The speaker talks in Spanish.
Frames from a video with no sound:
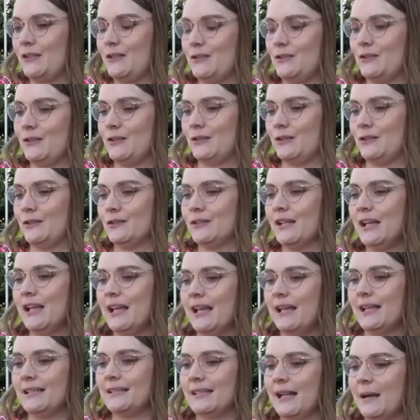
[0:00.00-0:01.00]
y nosotros
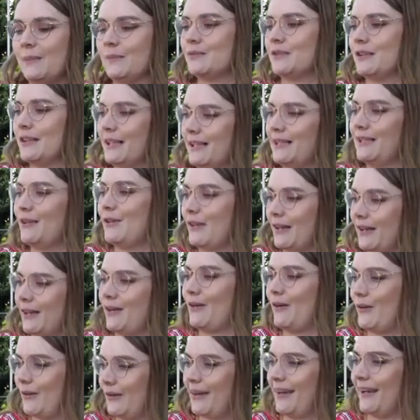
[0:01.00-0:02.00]
estamos en el
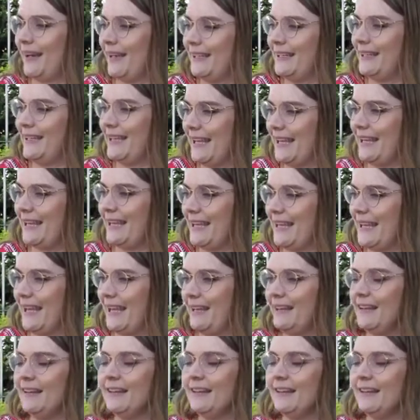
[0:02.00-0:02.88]
corre-corre del día a día.